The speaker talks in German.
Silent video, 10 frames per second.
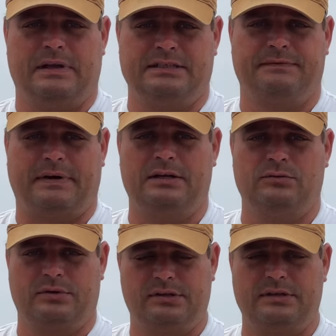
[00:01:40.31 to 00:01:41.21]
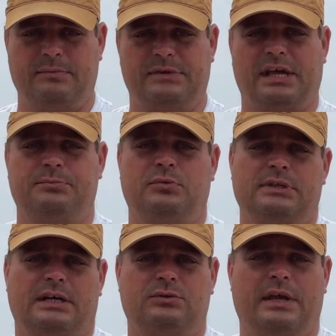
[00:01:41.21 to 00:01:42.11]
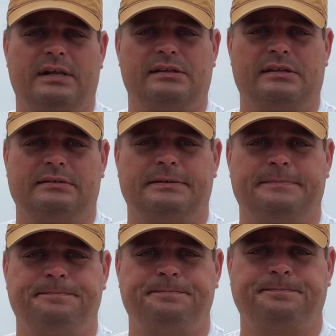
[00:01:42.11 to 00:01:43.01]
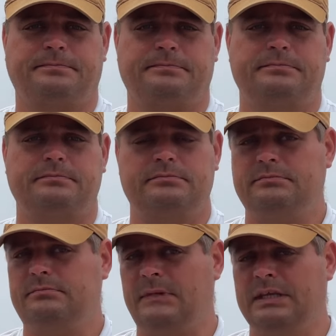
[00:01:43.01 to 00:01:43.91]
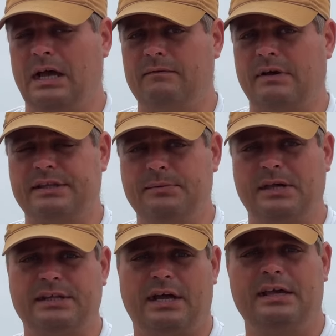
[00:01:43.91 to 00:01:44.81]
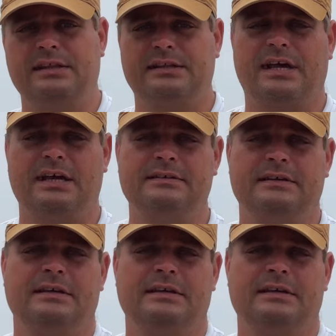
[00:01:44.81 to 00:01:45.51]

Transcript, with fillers: welche Warnungen zu dem Zeitpunkt aktuell sind. Ja, was ist die beste Reisezeit?